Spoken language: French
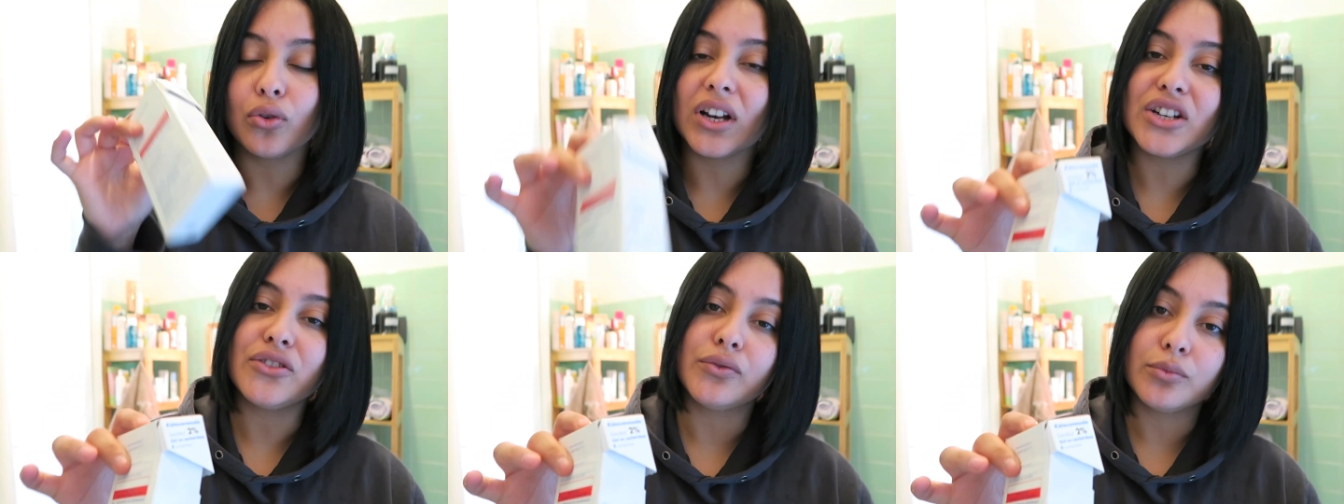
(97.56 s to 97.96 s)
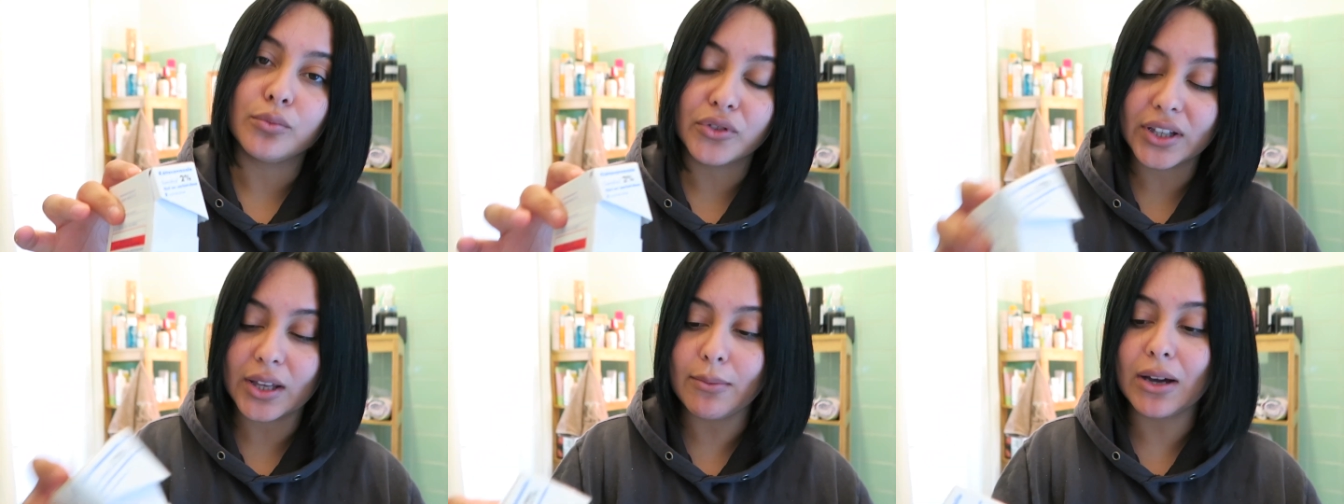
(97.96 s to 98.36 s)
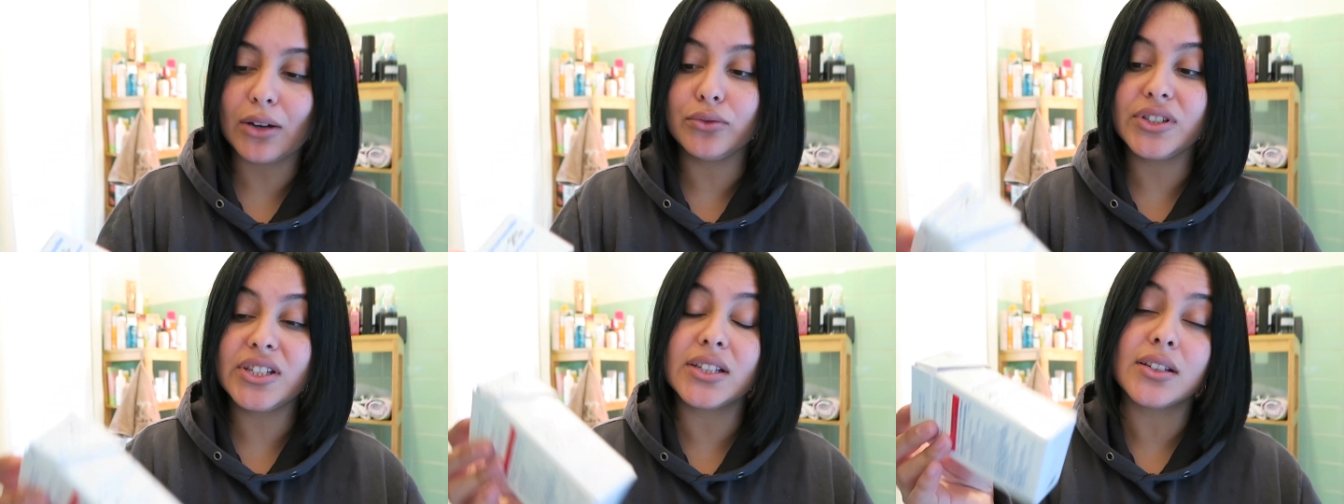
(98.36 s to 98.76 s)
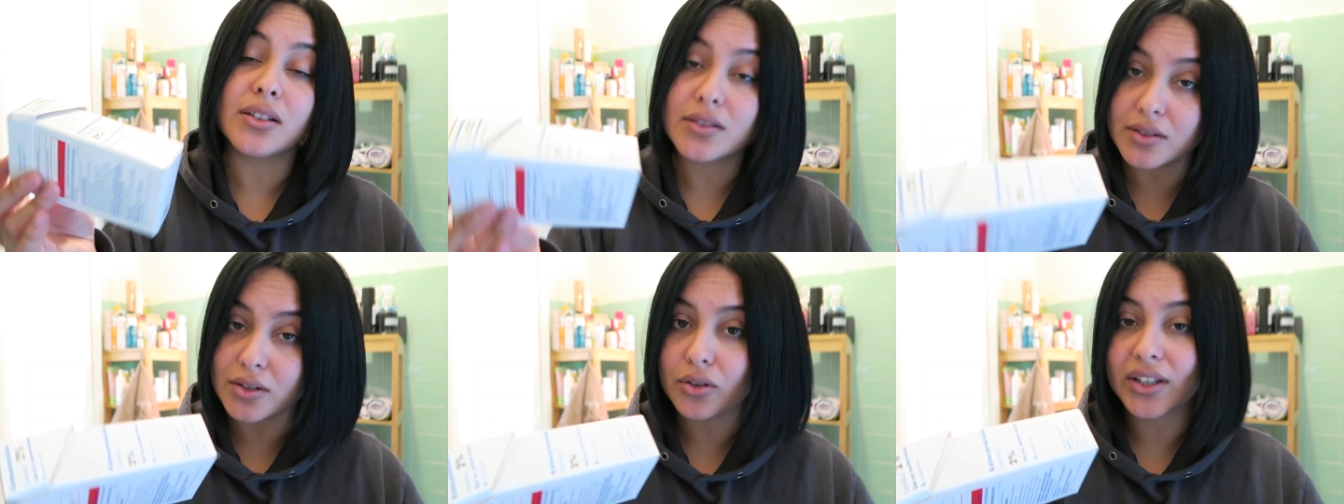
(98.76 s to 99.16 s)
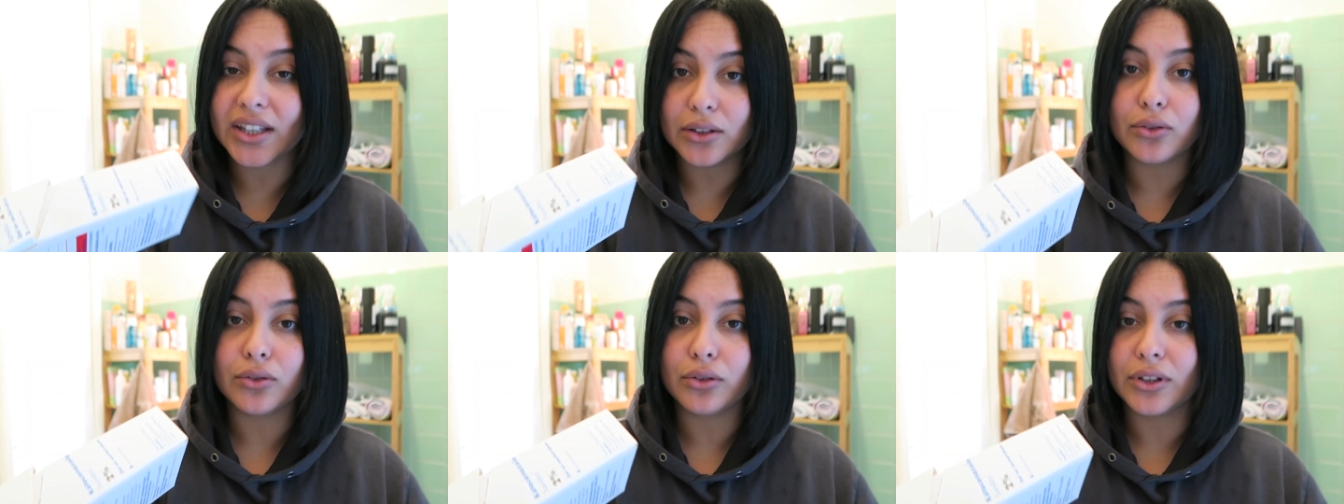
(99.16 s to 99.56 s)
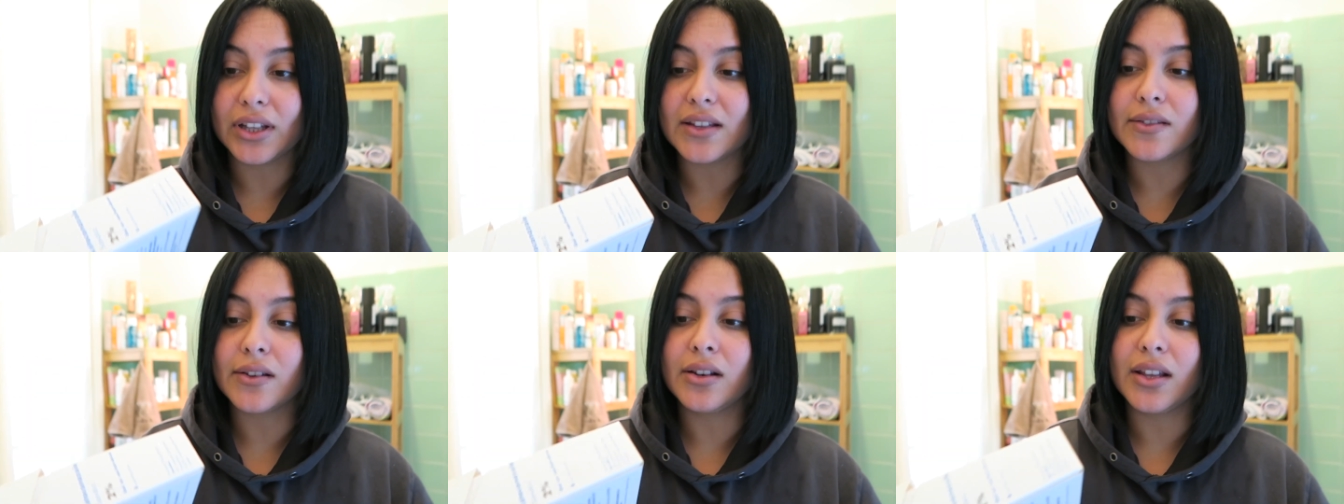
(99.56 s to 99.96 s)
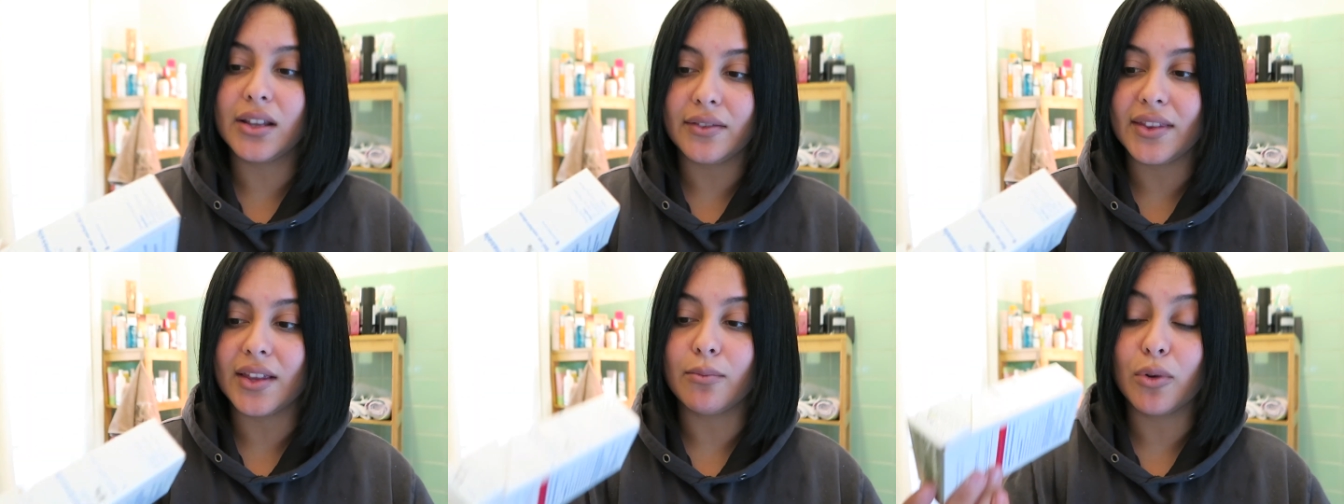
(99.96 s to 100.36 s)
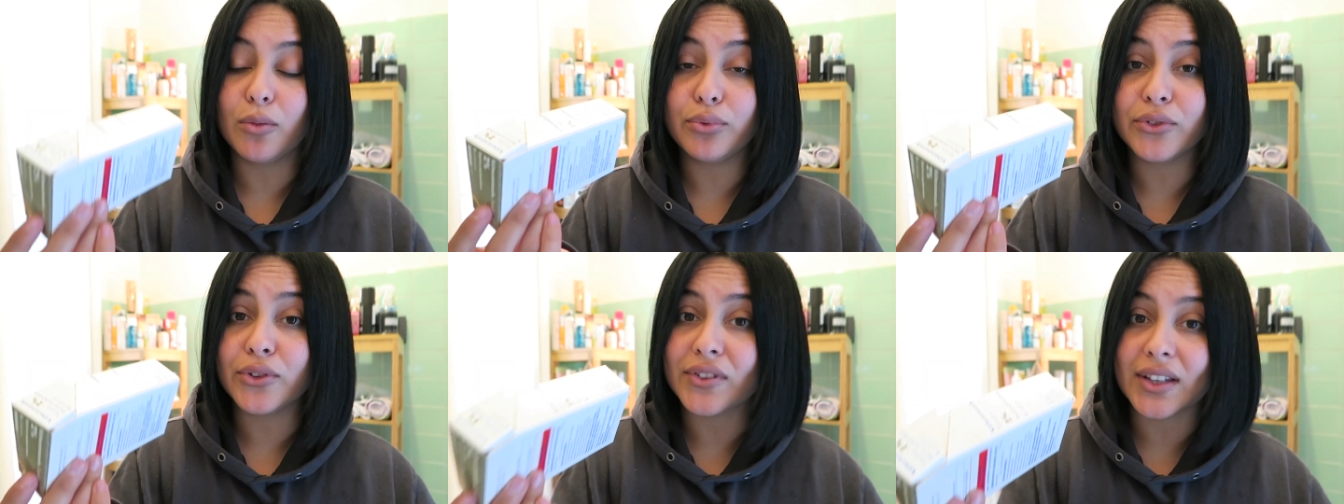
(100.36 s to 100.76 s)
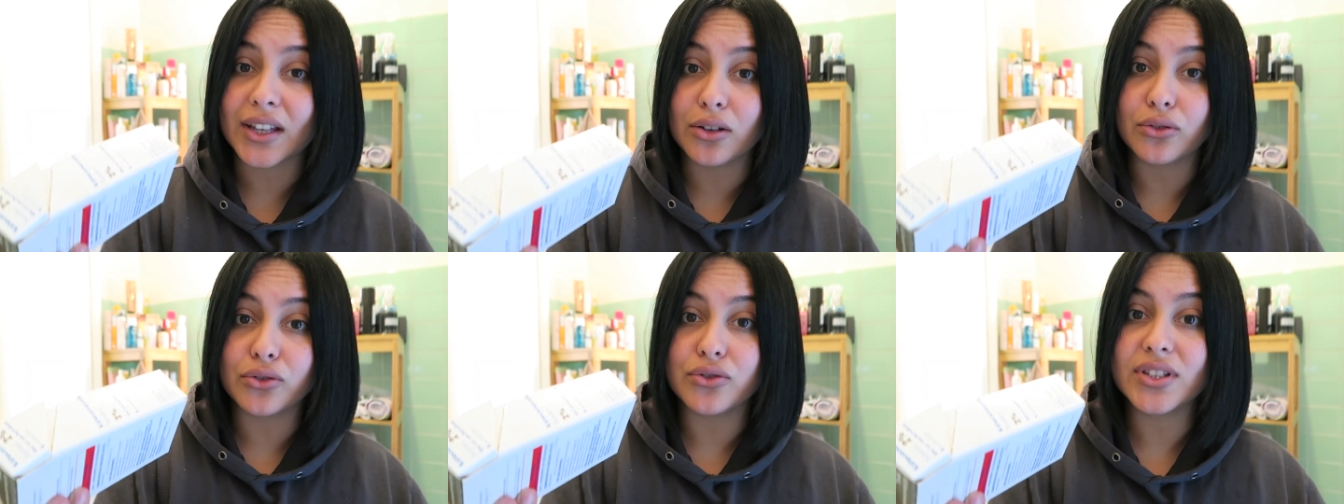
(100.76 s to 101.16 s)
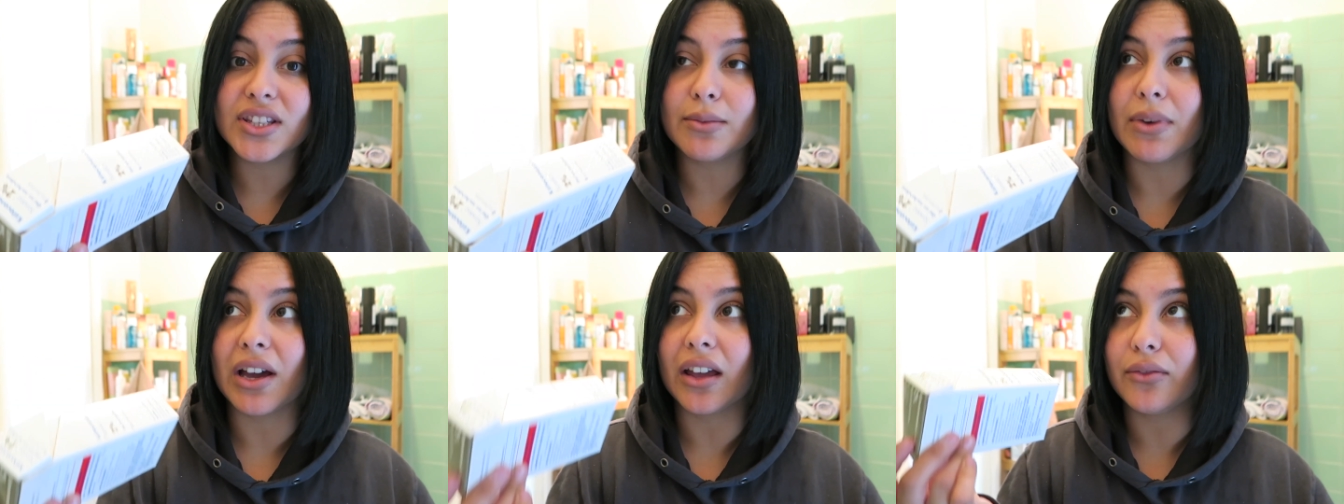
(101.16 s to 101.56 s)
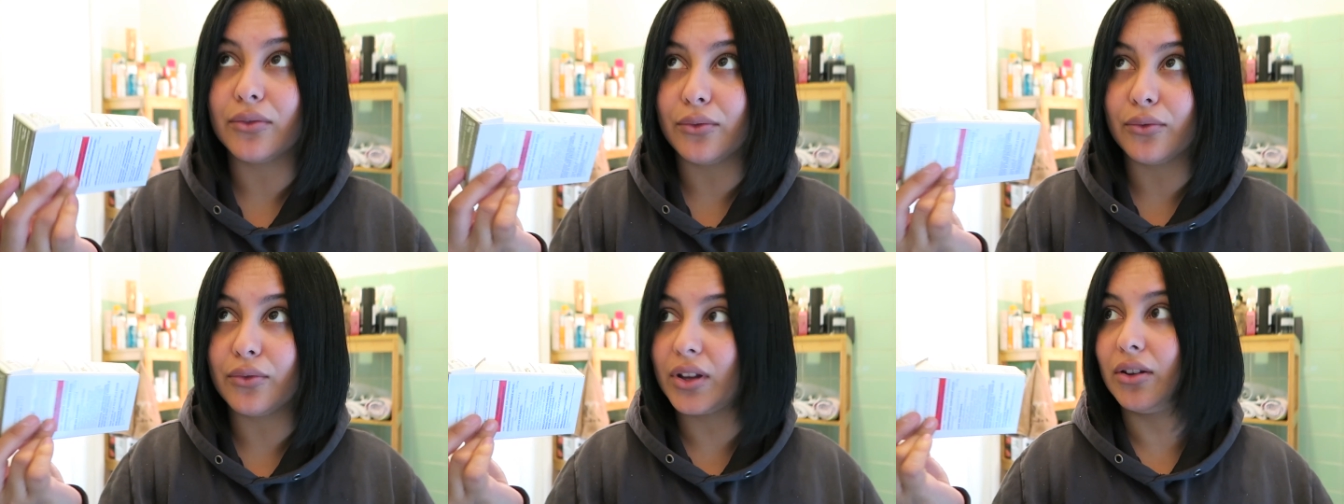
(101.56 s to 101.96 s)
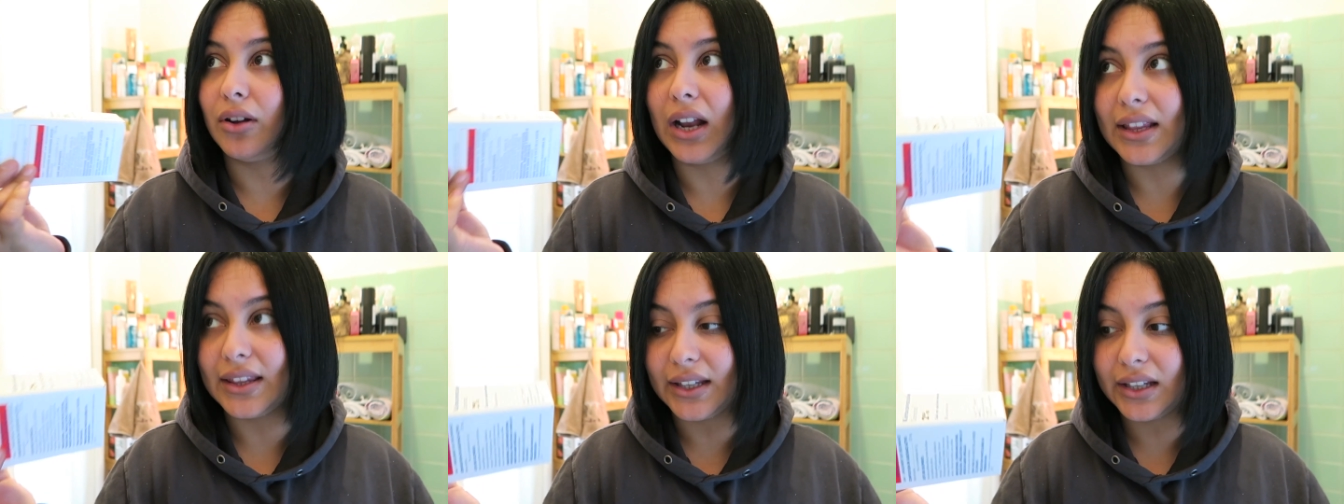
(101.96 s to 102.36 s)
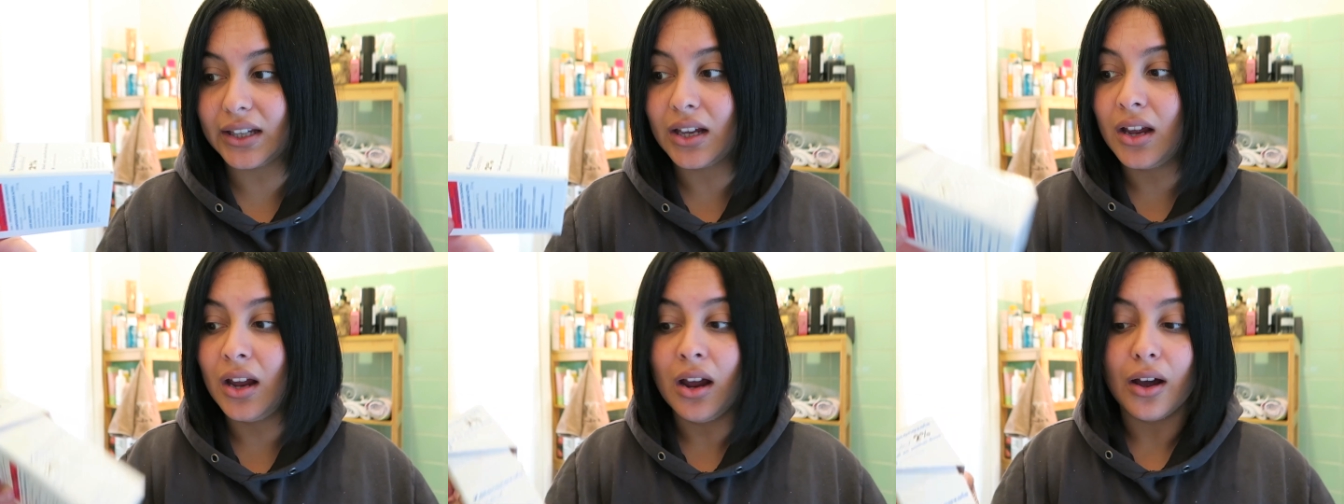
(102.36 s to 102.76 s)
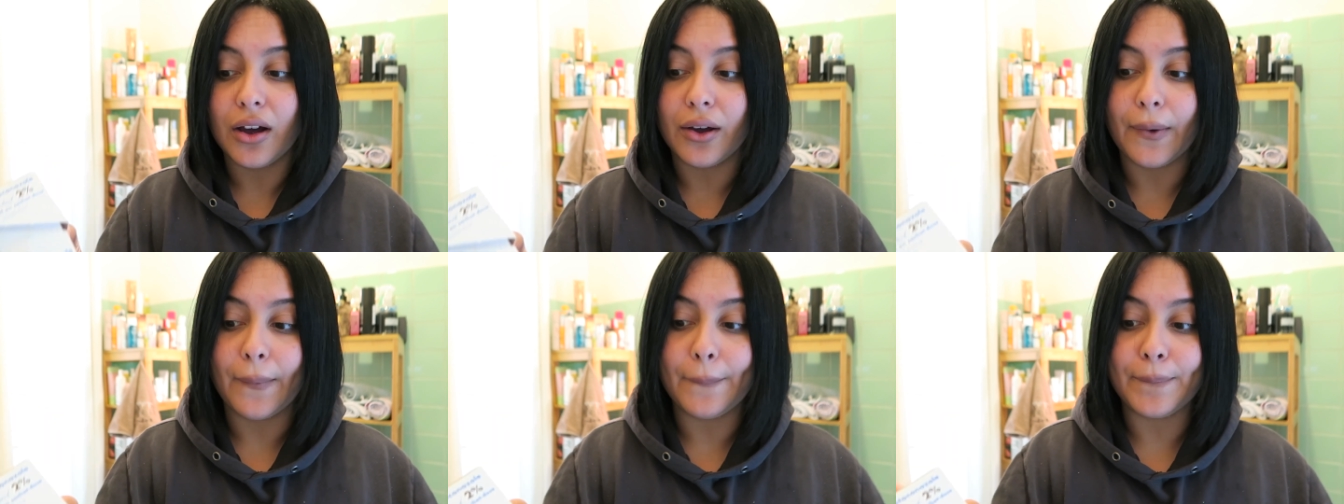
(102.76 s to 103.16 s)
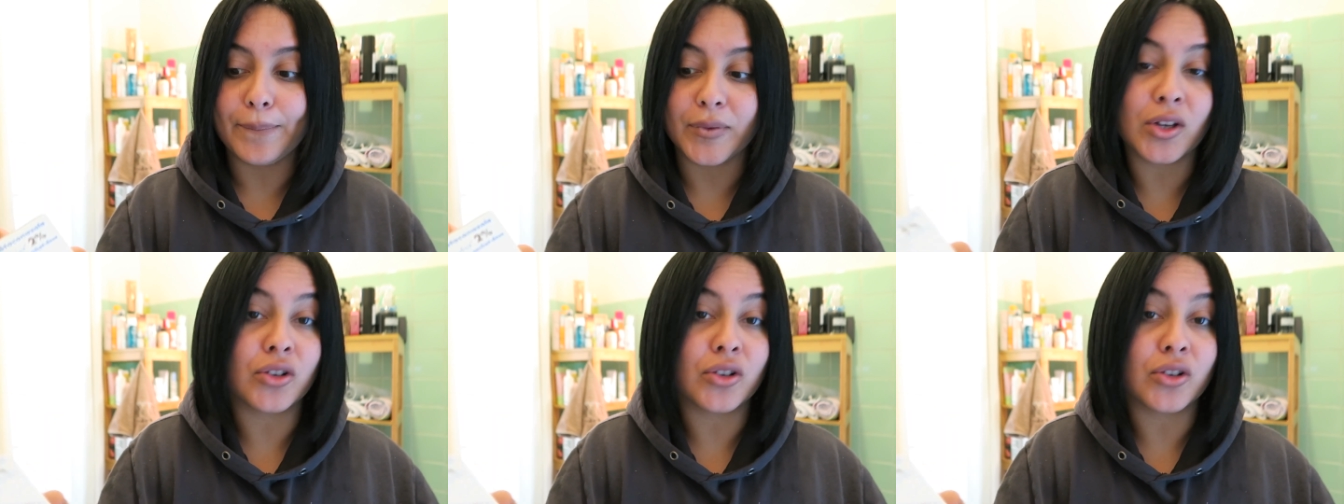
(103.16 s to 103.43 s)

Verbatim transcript: Donc là je vais vous montrer ma routine sans ketoconazole évidemment puisque c'est quelque chose qui m'arrive une fois dans l'année euh,